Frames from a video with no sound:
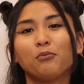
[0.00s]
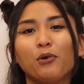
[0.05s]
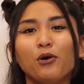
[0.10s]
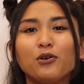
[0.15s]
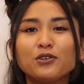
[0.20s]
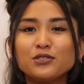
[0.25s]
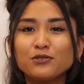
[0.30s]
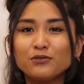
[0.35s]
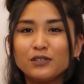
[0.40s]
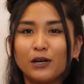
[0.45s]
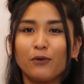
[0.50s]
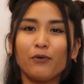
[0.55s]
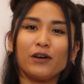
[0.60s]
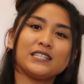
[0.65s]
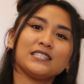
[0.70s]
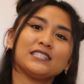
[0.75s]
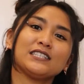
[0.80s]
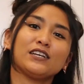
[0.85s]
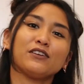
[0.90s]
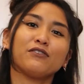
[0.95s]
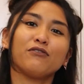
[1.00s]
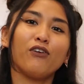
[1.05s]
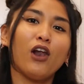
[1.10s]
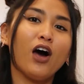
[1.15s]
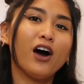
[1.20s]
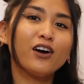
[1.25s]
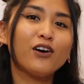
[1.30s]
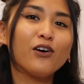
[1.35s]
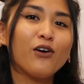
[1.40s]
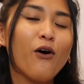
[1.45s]
most requested
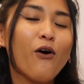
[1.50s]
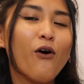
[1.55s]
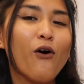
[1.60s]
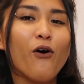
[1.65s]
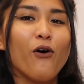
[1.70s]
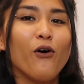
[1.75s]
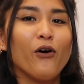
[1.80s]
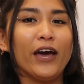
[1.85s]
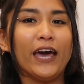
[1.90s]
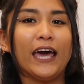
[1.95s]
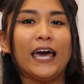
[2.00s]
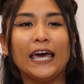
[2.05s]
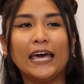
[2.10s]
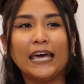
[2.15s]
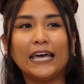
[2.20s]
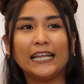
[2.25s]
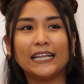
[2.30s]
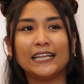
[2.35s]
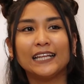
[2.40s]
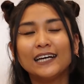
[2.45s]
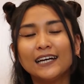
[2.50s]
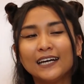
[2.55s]
vlog ko and